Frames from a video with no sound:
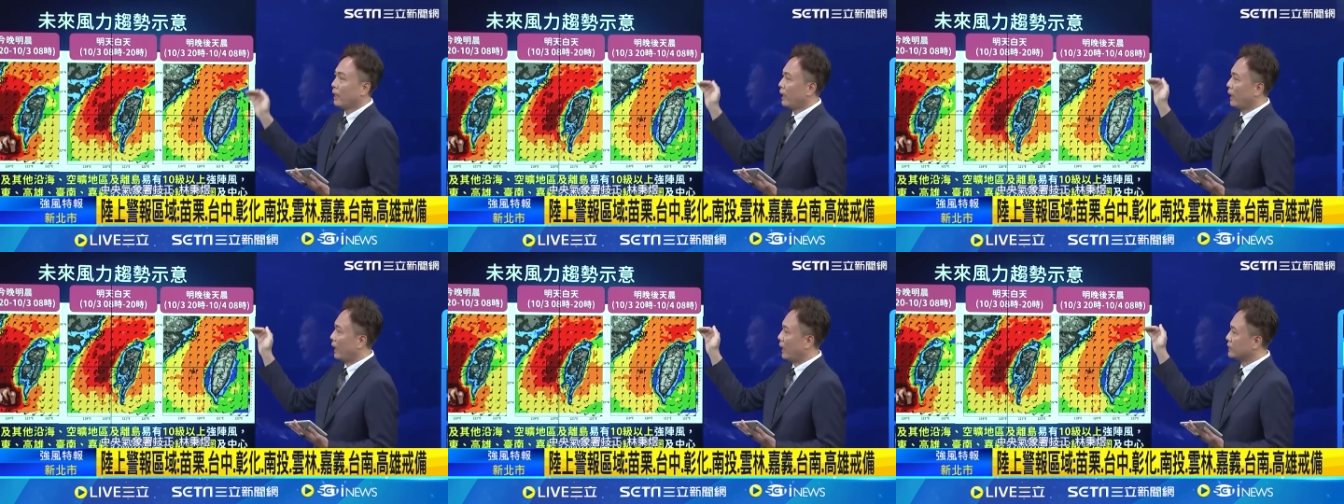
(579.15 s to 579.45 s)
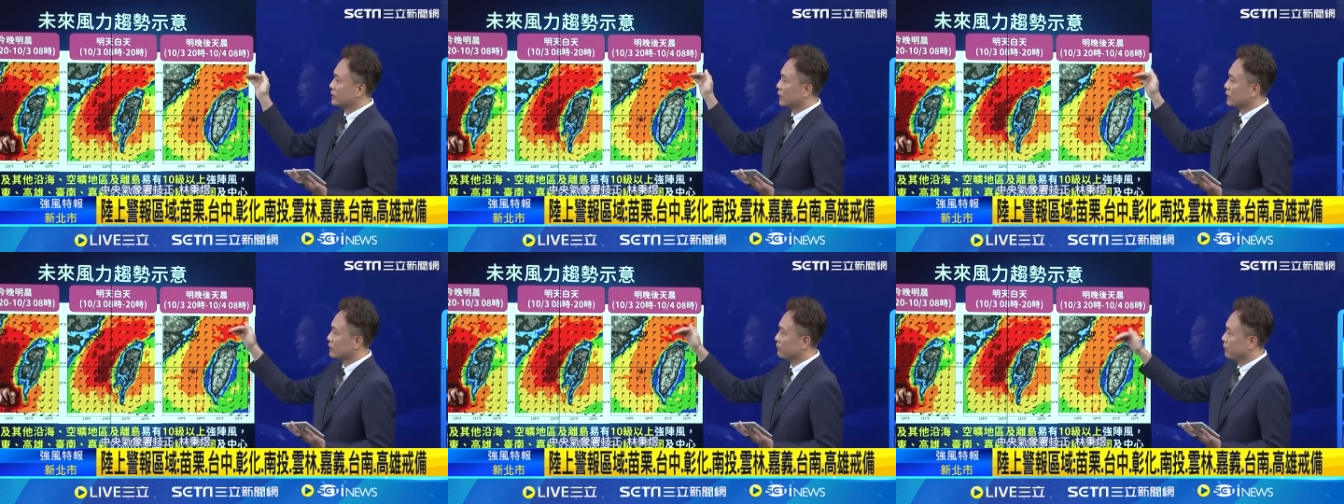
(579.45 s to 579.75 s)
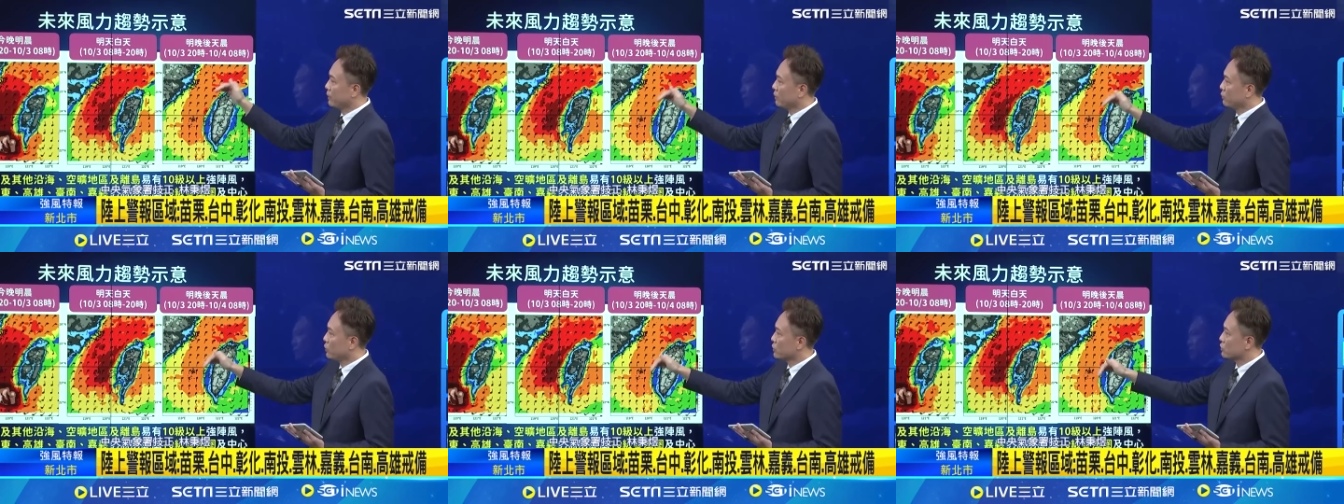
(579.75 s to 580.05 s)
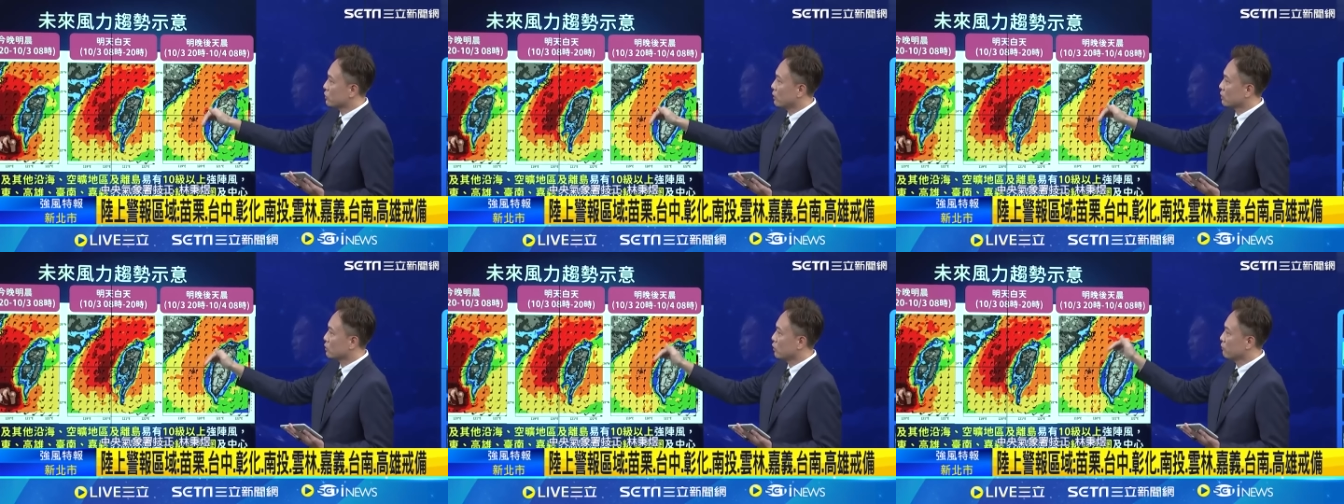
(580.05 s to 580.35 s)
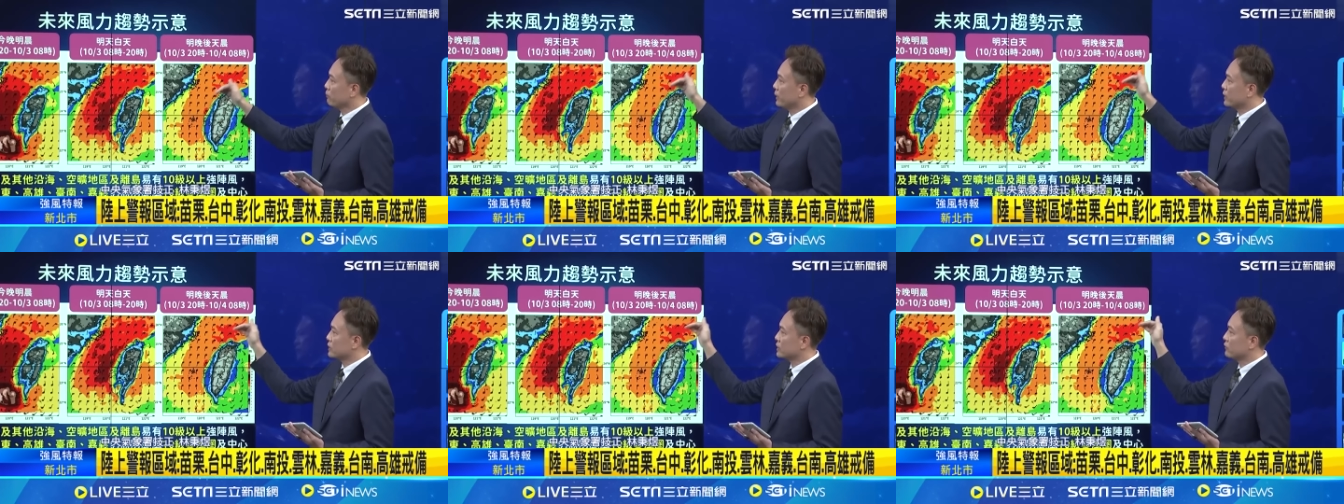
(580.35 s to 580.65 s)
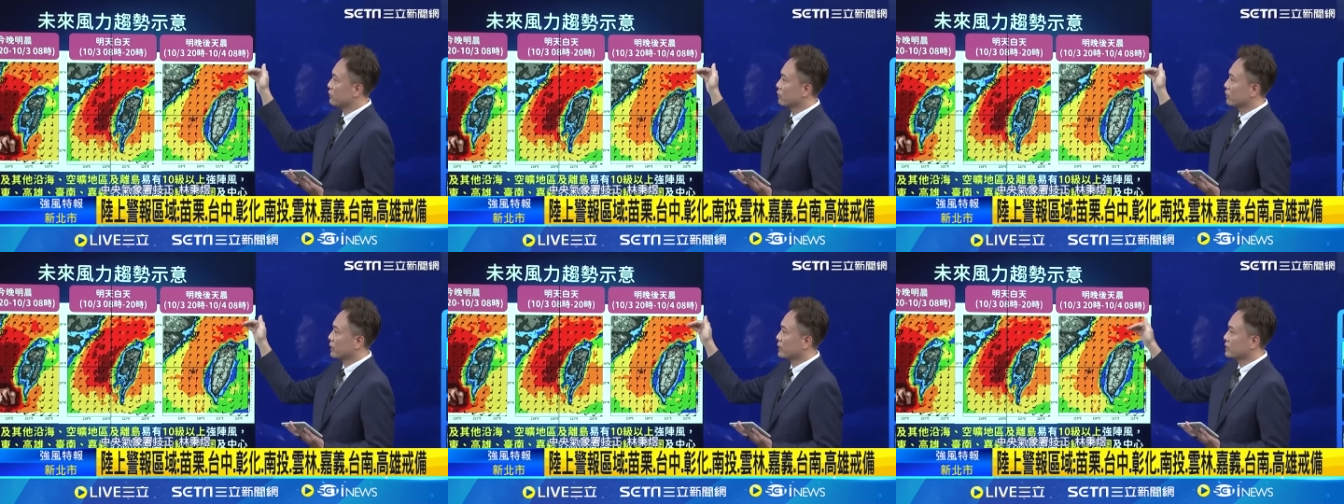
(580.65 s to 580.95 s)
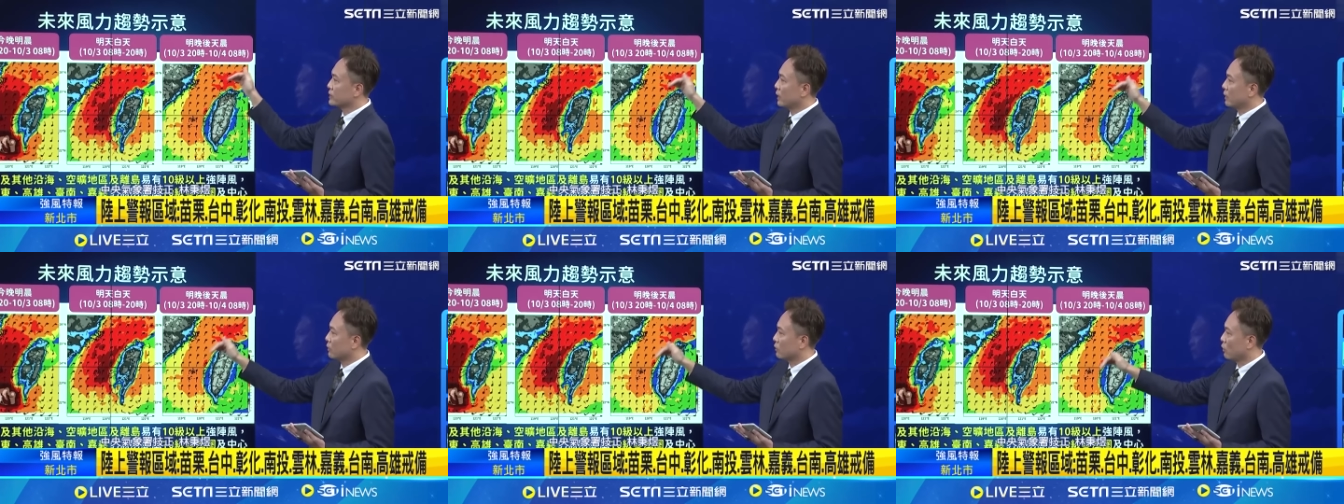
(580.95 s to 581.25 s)
海峡这边因为受到东北季风的
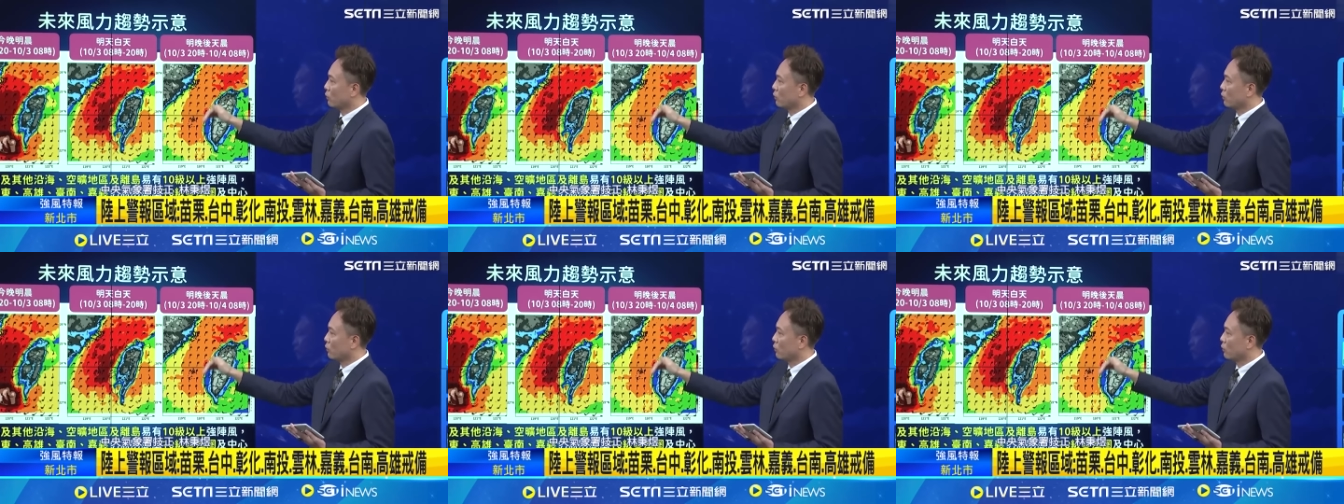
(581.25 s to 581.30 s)
影响，